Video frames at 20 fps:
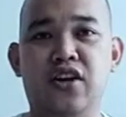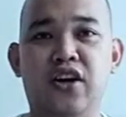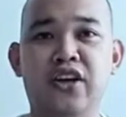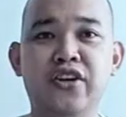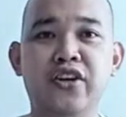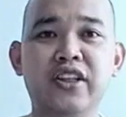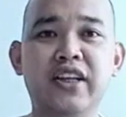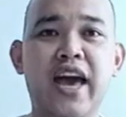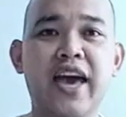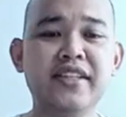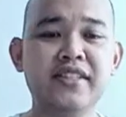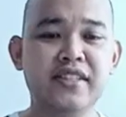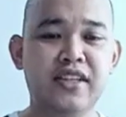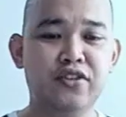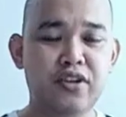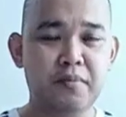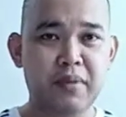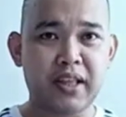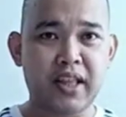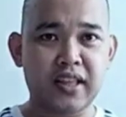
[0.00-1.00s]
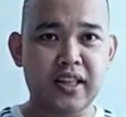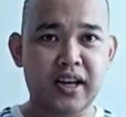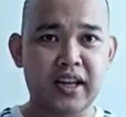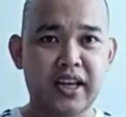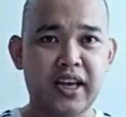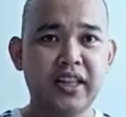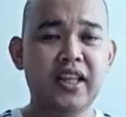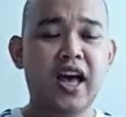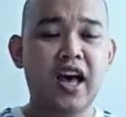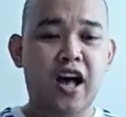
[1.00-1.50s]
So, ayun guys, di ko na
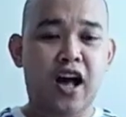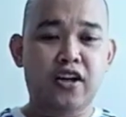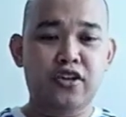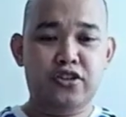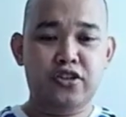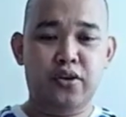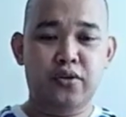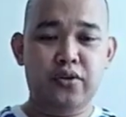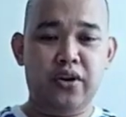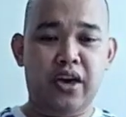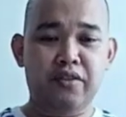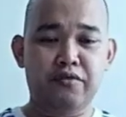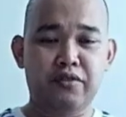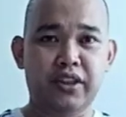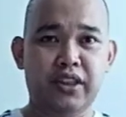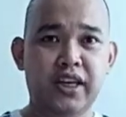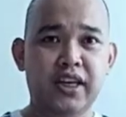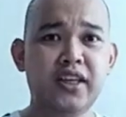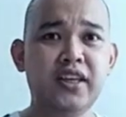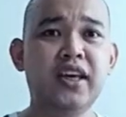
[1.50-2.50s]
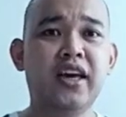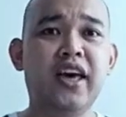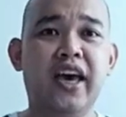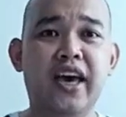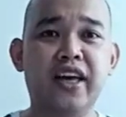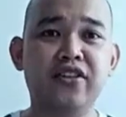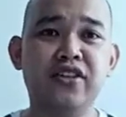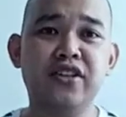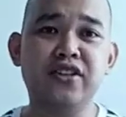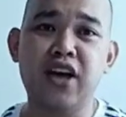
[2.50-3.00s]
patatagalin. I'll show you everything.
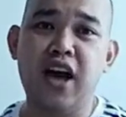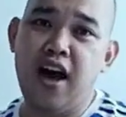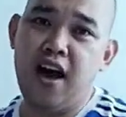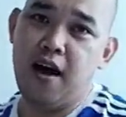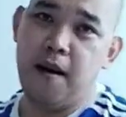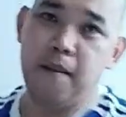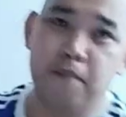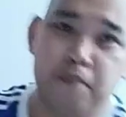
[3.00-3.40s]
Eto na siya.